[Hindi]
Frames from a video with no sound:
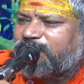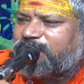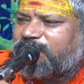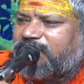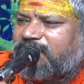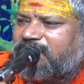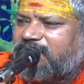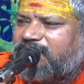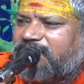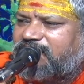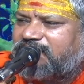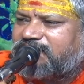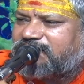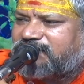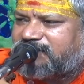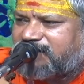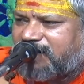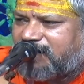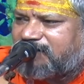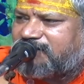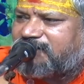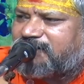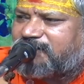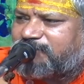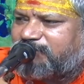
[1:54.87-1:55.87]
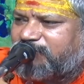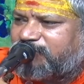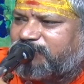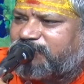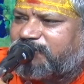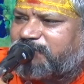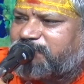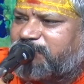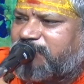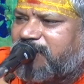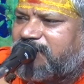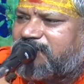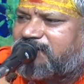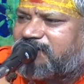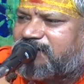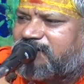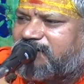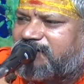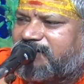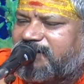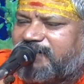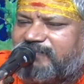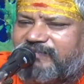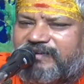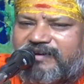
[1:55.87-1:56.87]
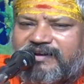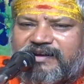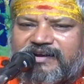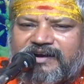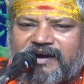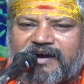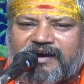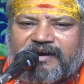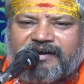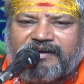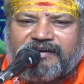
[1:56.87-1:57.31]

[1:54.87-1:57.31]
वह इत्यादि मंत्र पाठ करने में लगा